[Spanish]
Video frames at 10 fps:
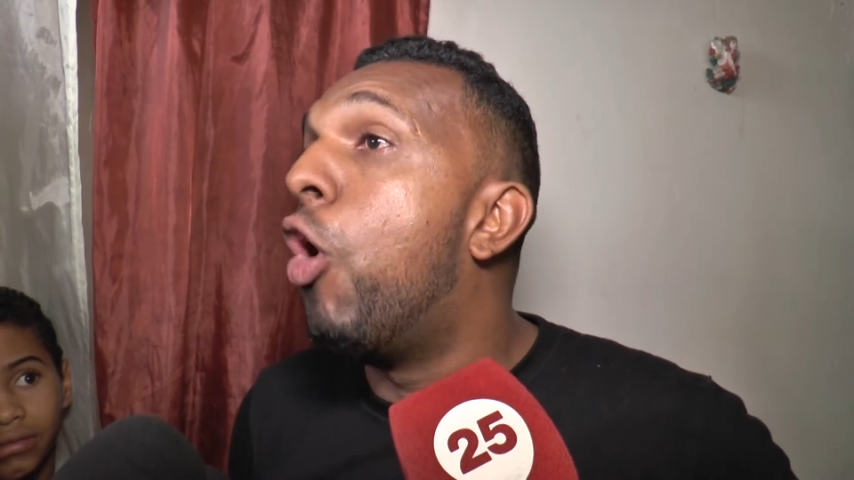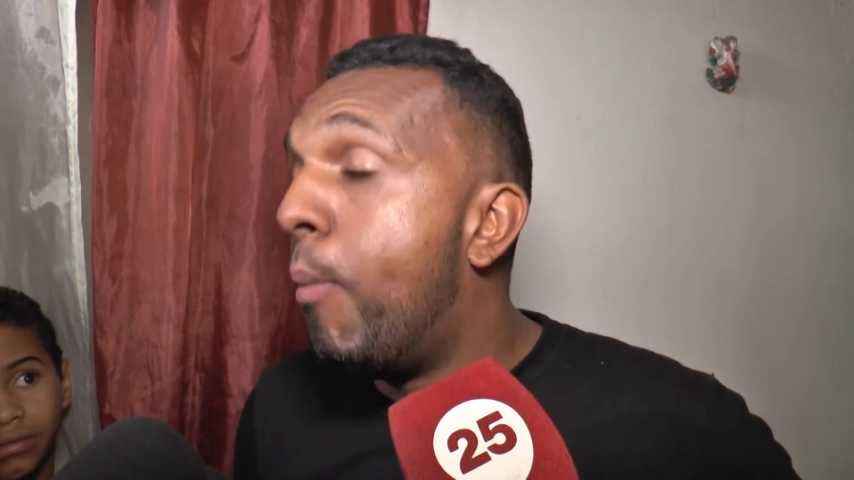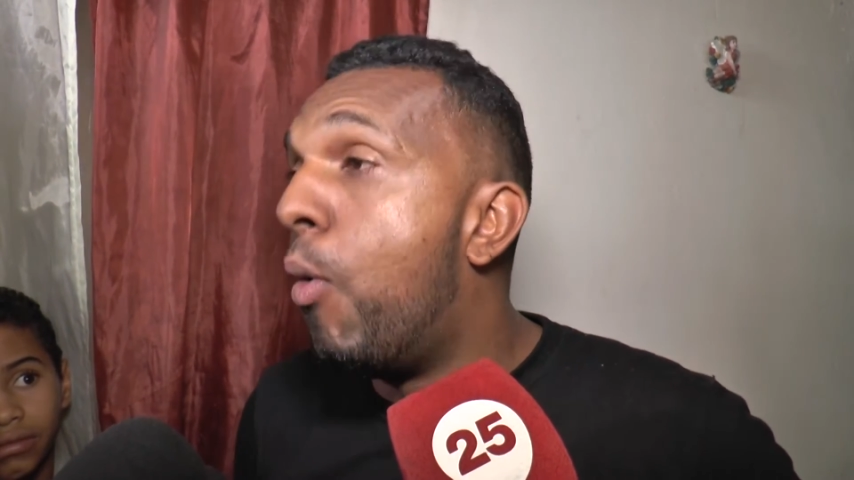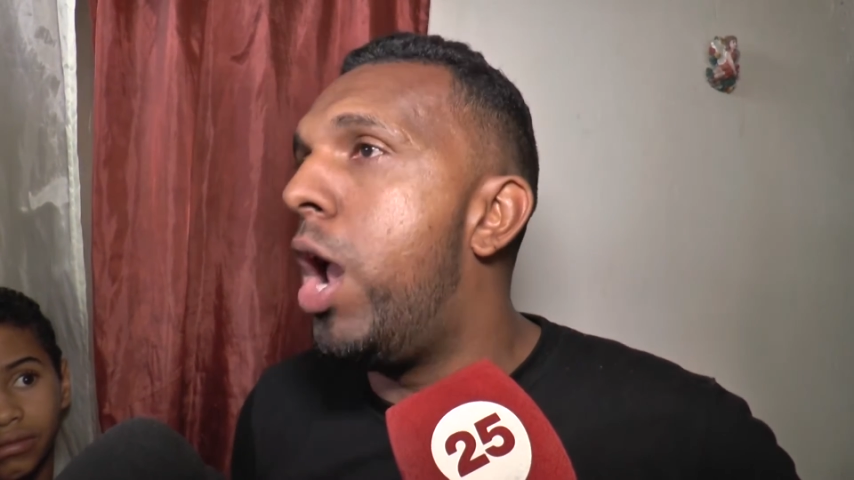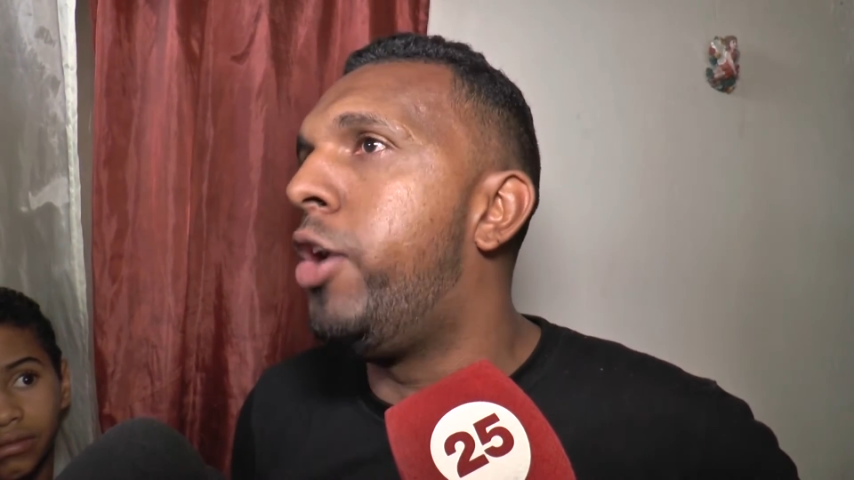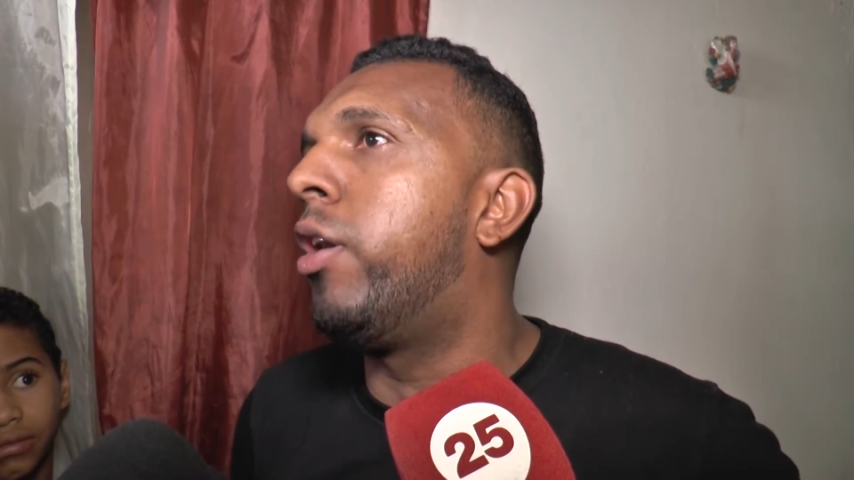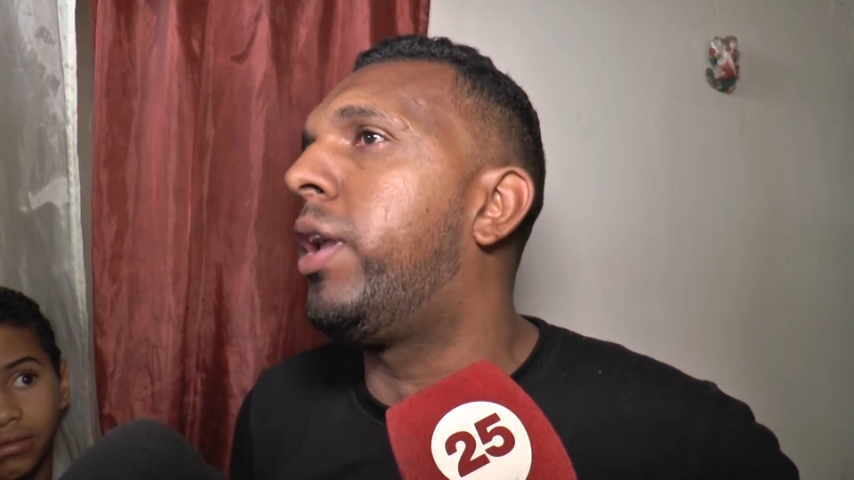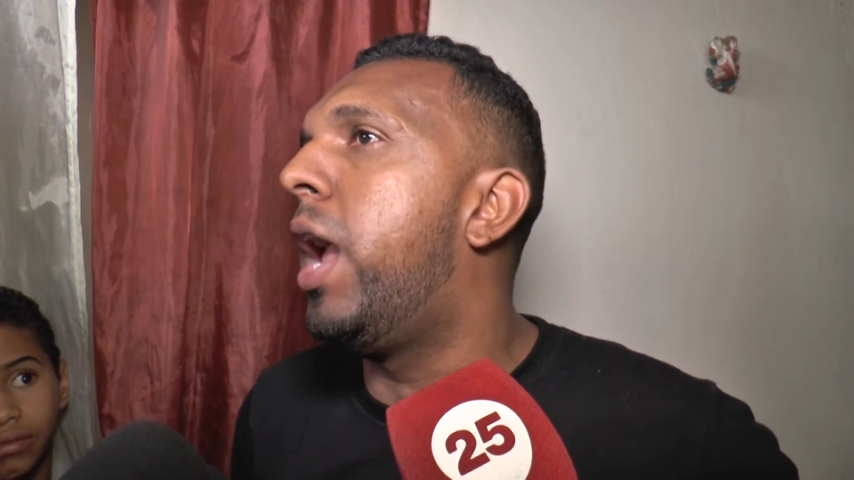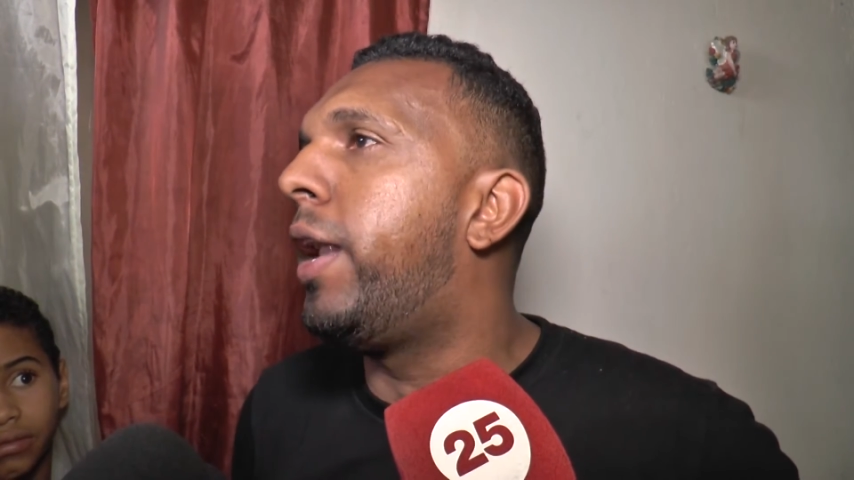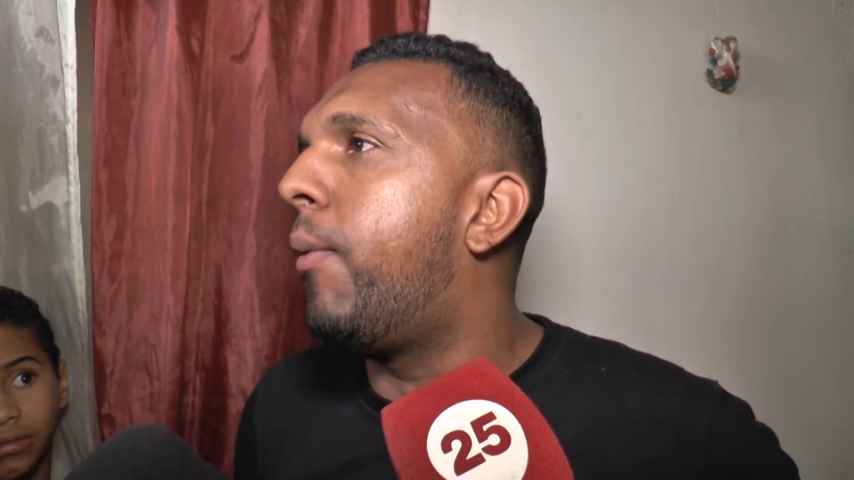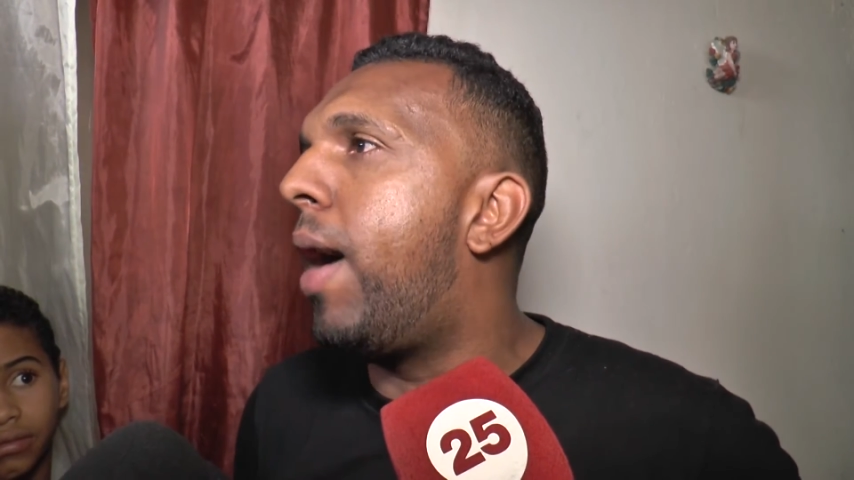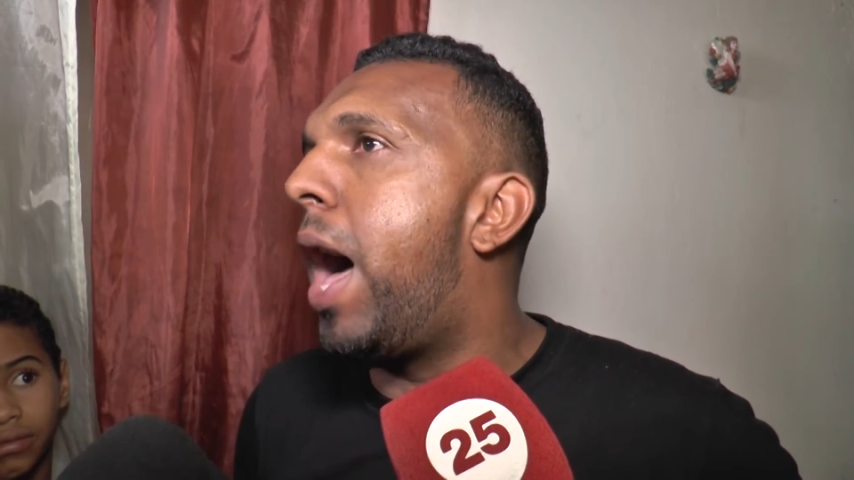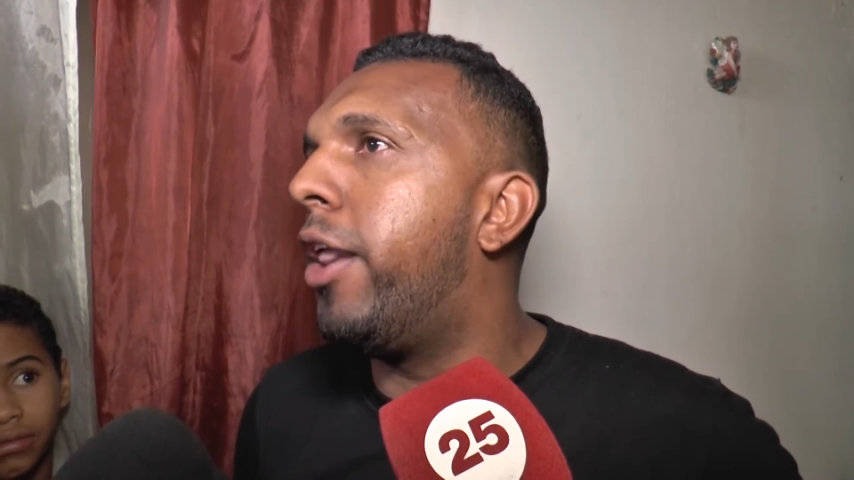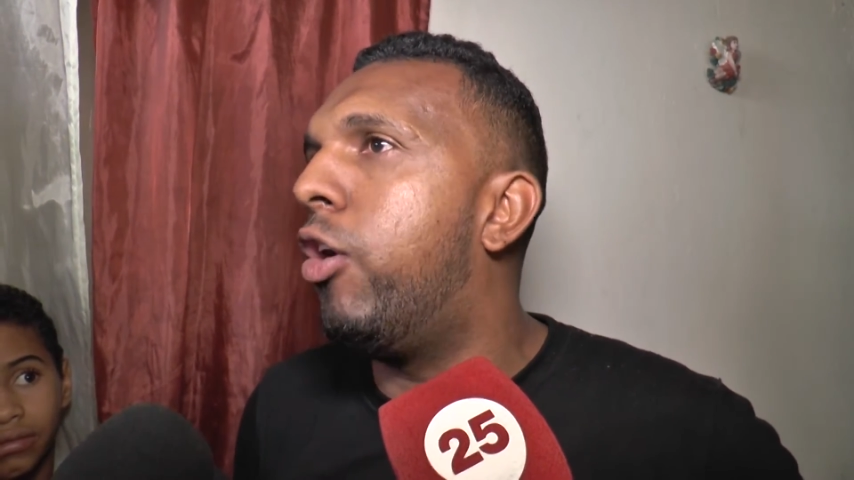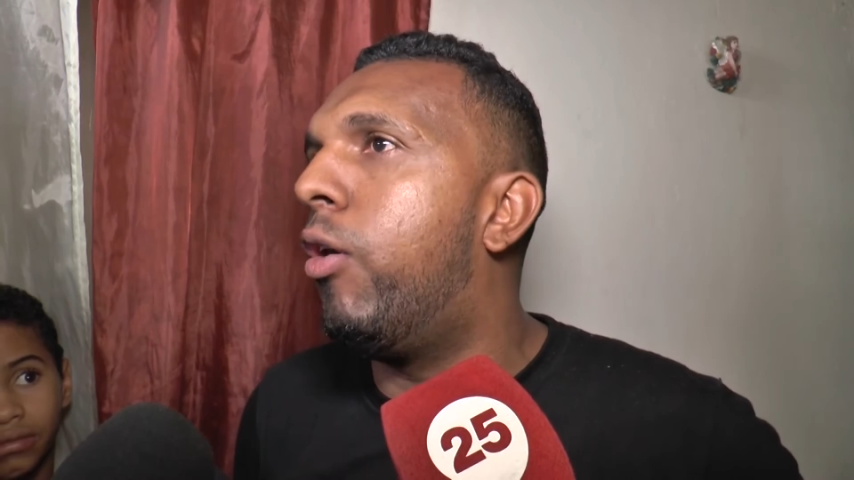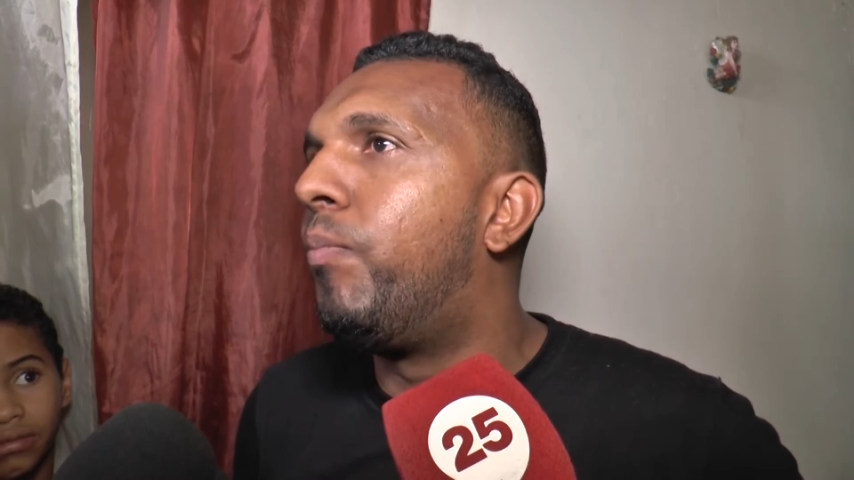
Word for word: dos muertos aquí en este barrio.